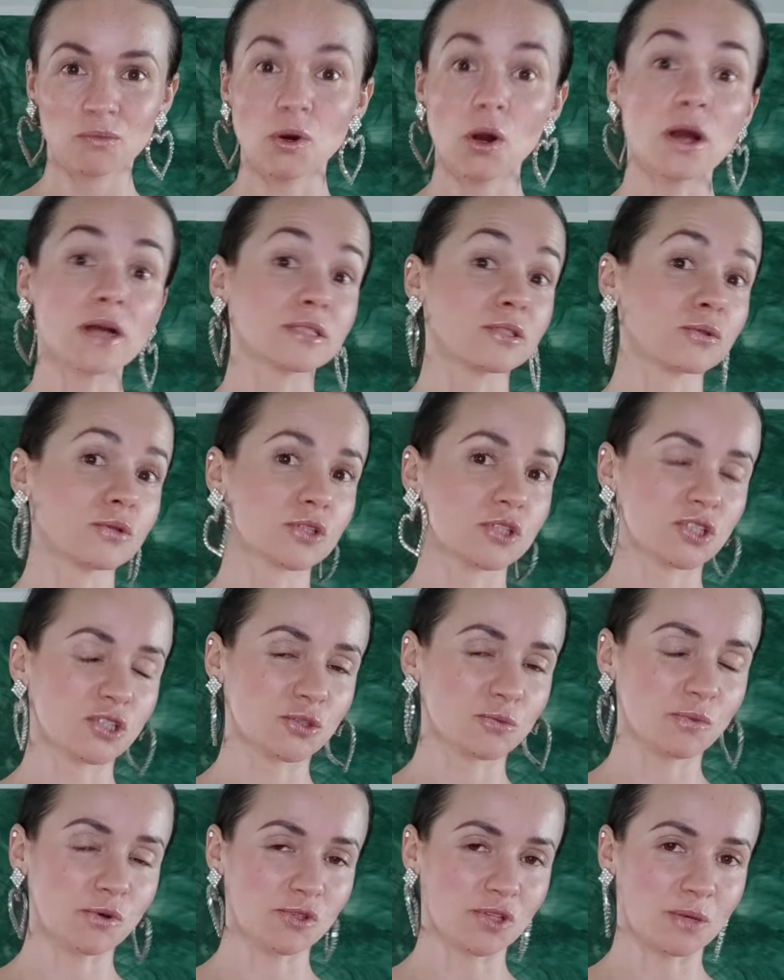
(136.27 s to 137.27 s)
Bo okazuje się,
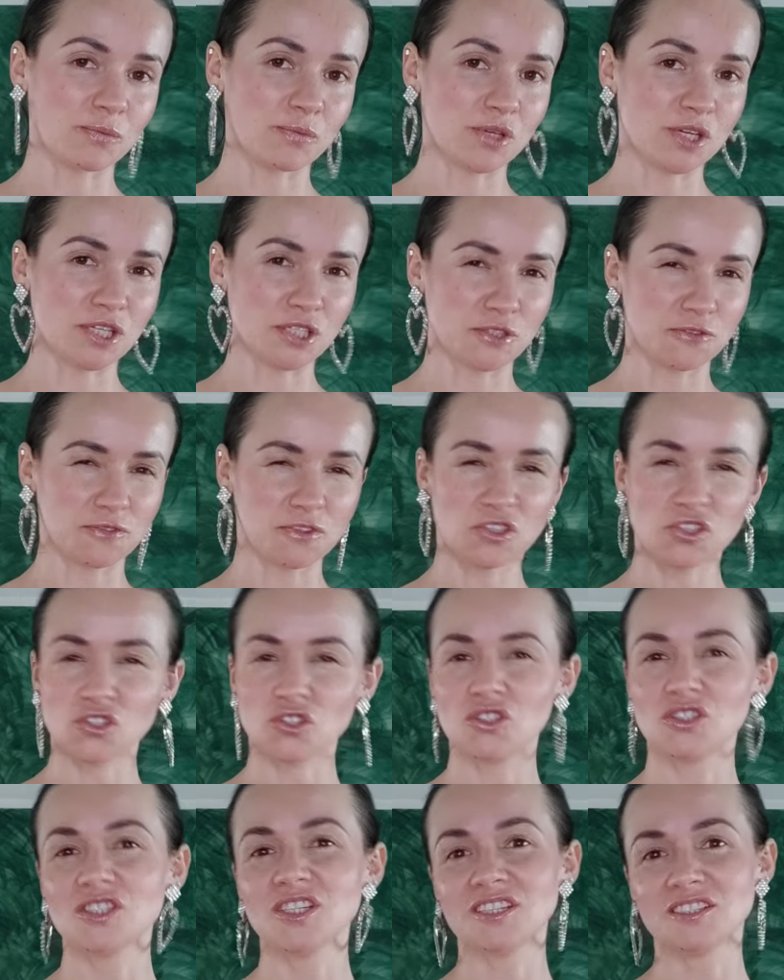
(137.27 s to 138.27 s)
że można przejść w
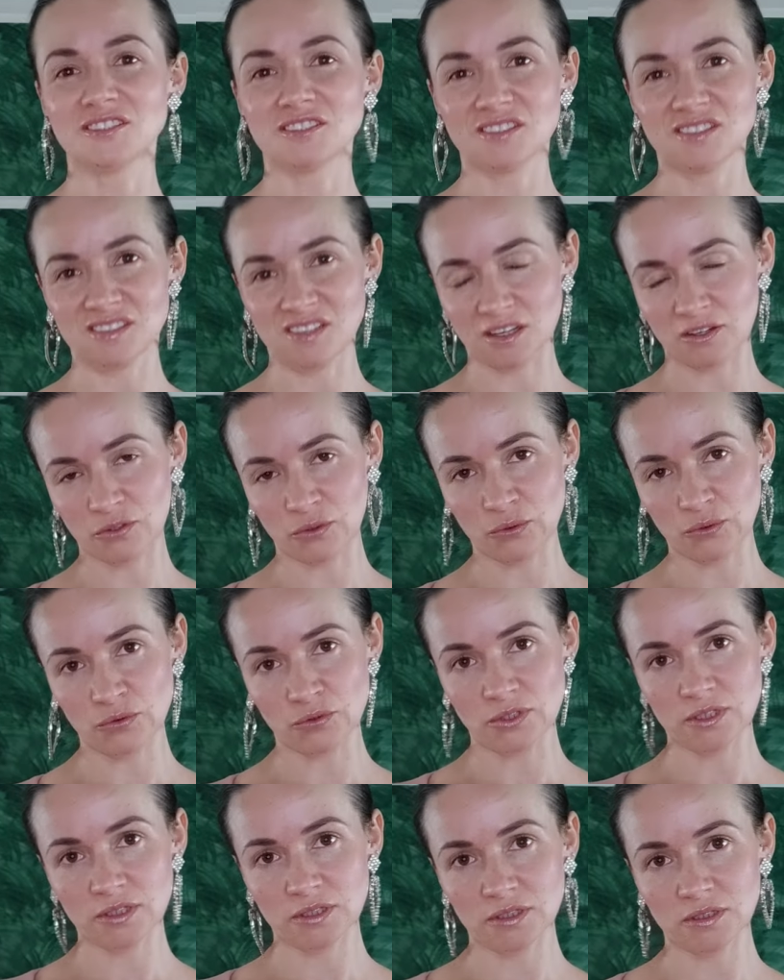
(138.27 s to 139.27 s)
30
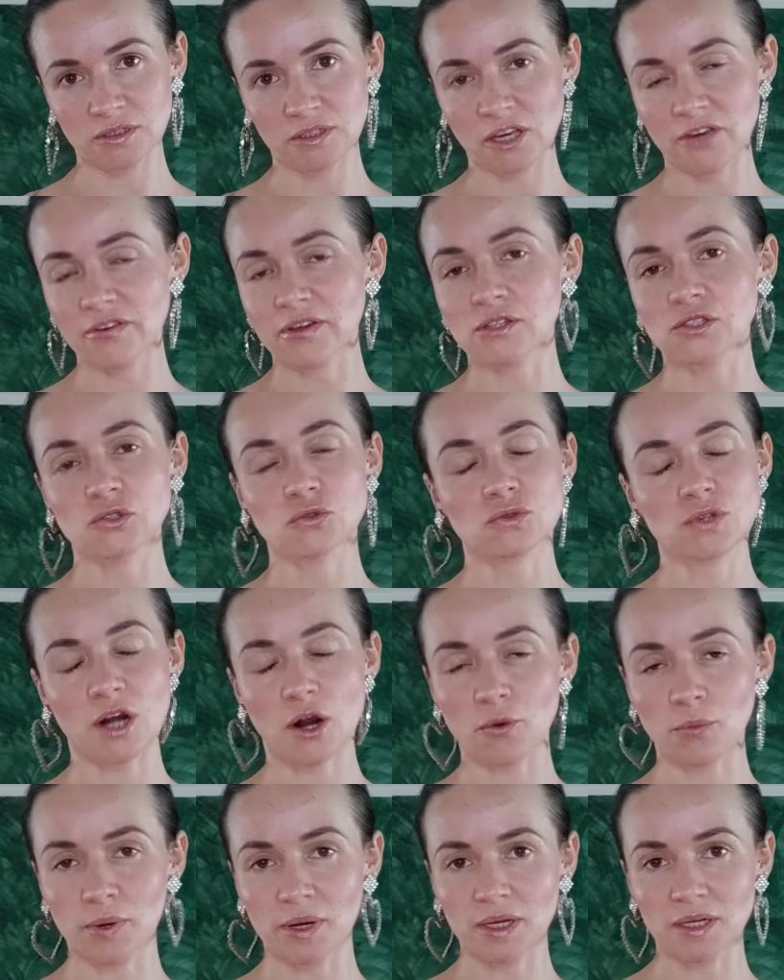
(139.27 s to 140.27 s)
sekund największą
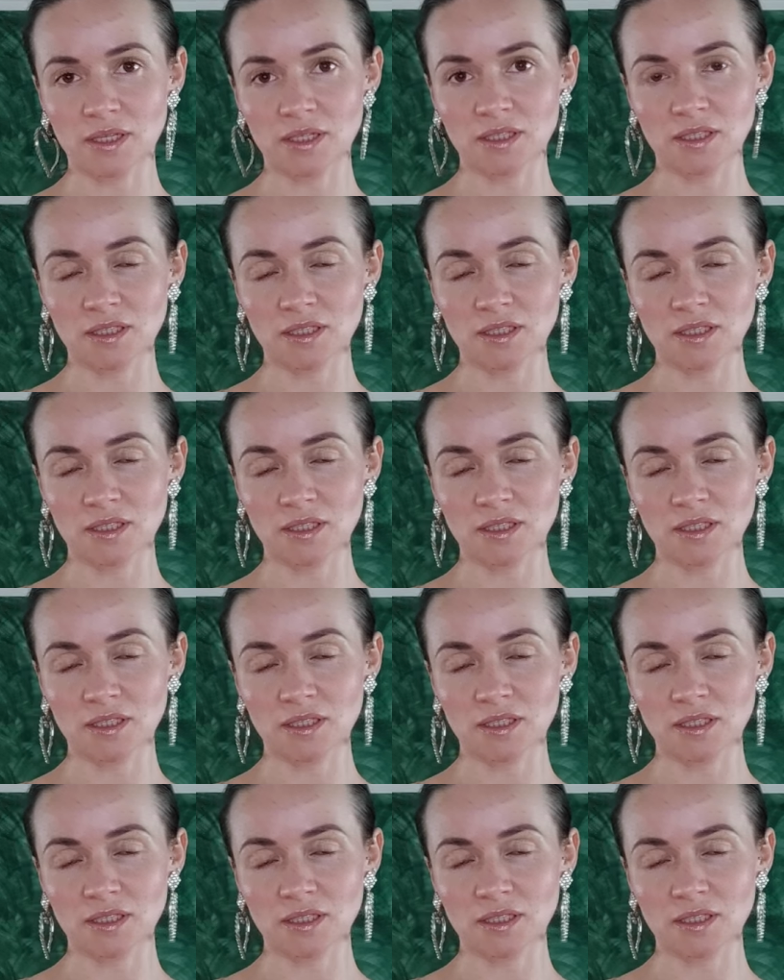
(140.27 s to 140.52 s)
traumę,